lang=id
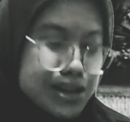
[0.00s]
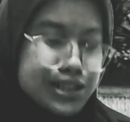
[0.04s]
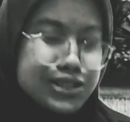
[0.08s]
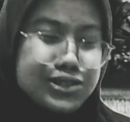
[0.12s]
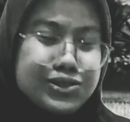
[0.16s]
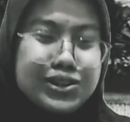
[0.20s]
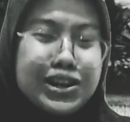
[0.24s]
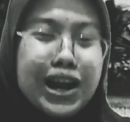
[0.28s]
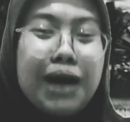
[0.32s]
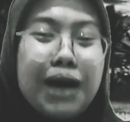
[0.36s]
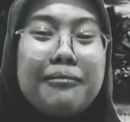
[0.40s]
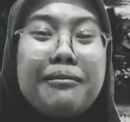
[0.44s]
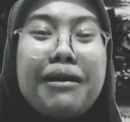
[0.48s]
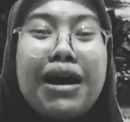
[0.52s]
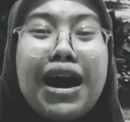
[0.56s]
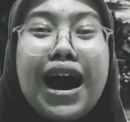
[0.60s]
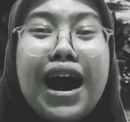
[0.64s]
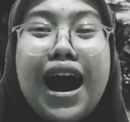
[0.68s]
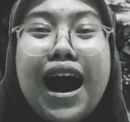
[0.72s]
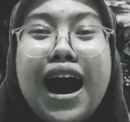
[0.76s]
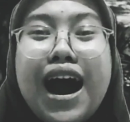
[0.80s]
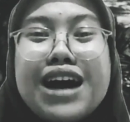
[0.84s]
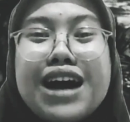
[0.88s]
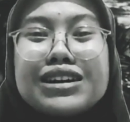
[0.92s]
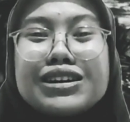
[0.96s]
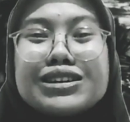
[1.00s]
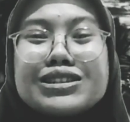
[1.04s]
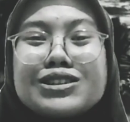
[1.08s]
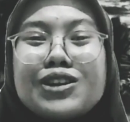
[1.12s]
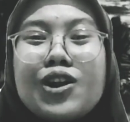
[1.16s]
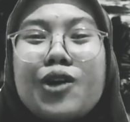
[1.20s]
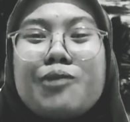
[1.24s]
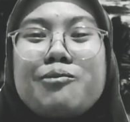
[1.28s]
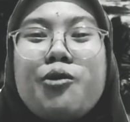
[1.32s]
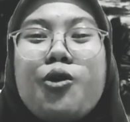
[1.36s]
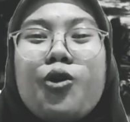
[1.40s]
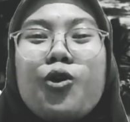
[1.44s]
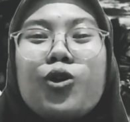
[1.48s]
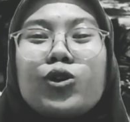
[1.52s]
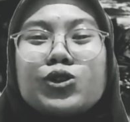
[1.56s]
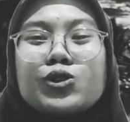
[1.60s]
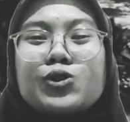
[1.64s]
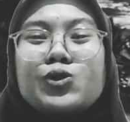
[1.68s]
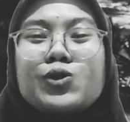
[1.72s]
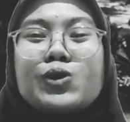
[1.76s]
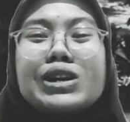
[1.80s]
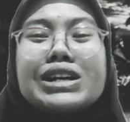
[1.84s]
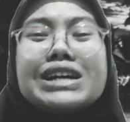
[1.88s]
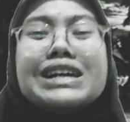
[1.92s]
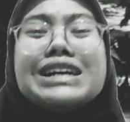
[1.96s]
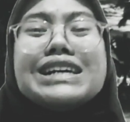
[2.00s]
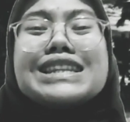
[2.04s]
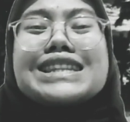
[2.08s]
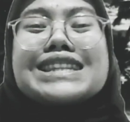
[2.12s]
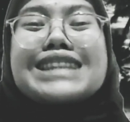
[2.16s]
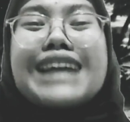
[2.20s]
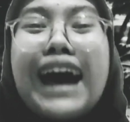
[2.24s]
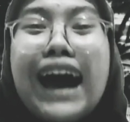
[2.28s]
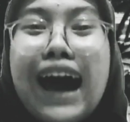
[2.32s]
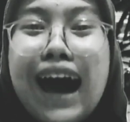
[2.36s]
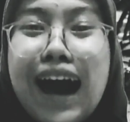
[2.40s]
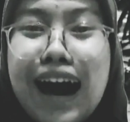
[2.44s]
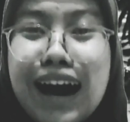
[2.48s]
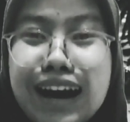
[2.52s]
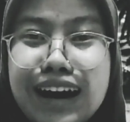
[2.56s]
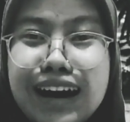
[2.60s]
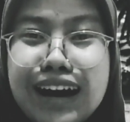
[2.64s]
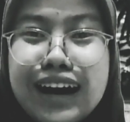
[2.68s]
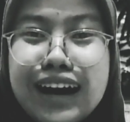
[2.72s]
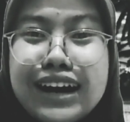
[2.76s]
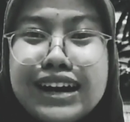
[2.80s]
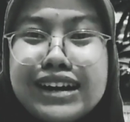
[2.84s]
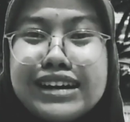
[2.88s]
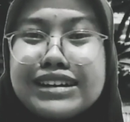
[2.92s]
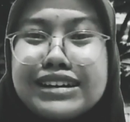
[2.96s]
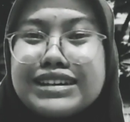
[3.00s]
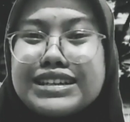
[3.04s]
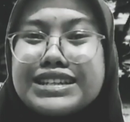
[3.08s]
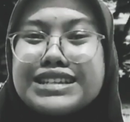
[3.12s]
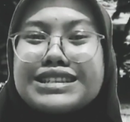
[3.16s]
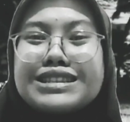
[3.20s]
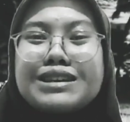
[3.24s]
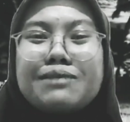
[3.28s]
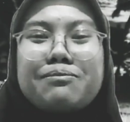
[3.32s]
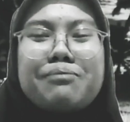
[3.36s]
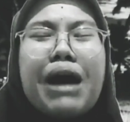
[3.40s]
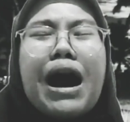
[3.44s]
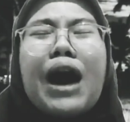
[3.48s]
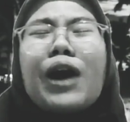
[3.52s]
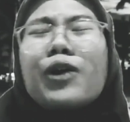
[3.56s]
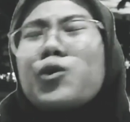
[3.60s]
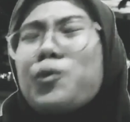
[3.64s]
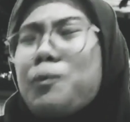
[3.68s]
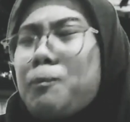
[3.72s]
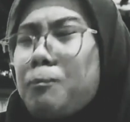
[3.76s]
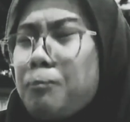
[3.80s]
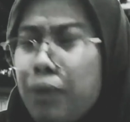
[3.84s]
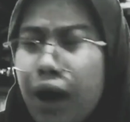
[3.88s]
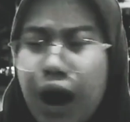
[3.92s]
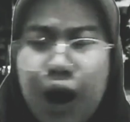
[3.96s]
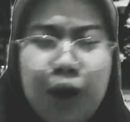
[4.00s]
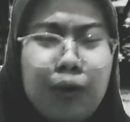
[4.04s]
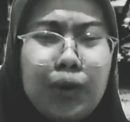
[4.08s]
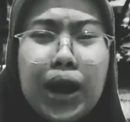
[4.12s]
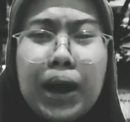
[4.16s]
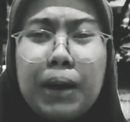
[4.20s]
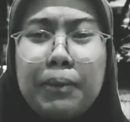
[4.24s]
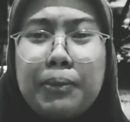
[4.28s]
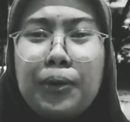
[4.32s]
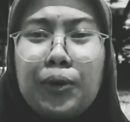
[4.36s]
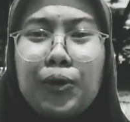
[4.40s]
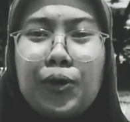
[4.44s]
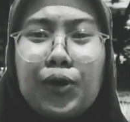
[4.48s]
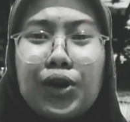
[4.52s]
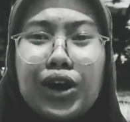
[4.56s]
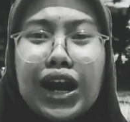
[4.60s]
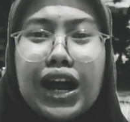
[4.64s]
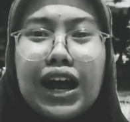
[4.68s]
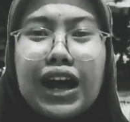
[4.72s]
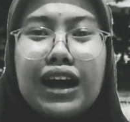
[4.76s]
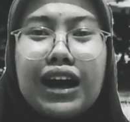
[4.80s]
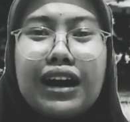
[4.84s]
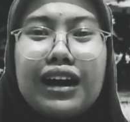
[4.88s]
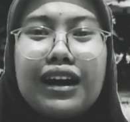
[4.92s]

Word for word: baju nama geus lomokot ku letak geus teu mangrupa weh pokona